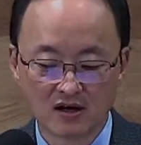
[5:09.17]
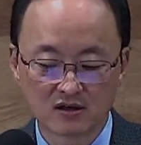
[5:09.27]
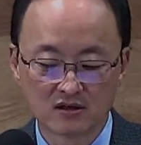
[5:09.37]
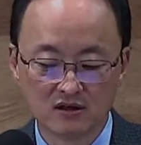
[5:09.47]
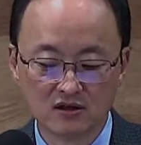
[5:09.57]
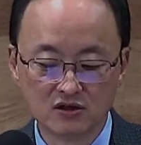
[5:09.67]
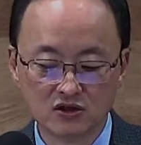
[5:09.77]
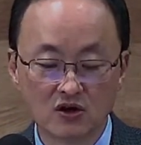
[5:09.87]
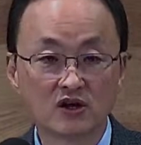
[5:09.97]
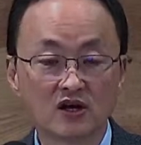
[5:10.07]
그
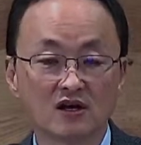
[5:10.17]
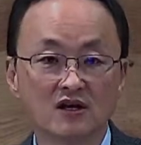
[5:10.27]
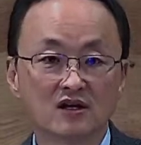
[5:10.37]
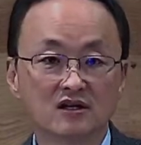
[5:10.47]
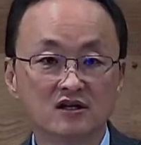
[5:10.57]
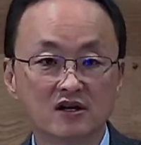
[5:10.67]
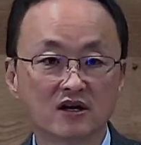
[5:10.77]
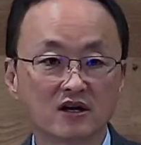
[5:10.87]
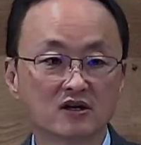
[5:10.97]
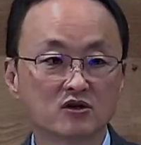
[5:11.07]
능력이
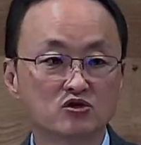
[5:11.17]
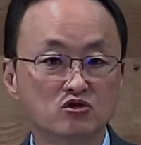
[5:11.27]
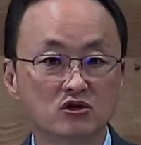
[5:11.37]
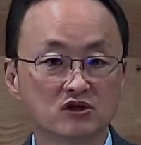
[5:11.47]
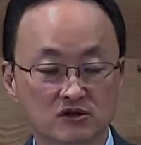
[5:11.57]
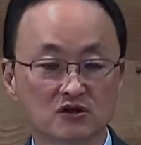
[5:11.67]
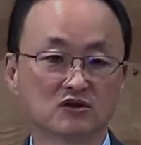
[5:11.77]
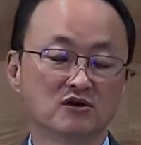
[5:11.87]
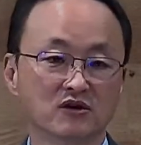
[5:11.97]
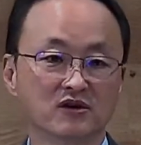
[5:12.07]
그들에게 그
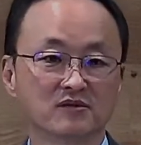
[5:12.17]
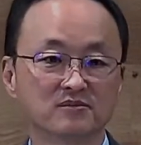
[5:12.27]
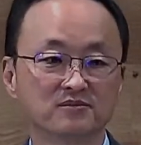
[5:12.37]
주어졌었던 거예요.